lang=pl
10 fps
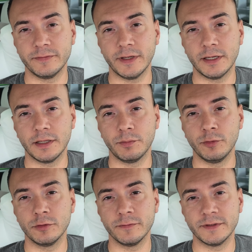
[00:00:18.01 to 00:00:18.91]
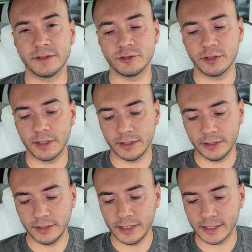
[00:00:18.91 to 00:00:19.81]
wiele punktów jest jeszcze dla
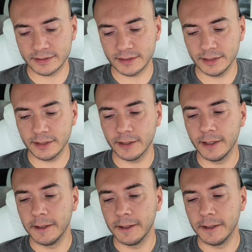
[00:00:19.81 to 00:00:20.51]
nich niejasnych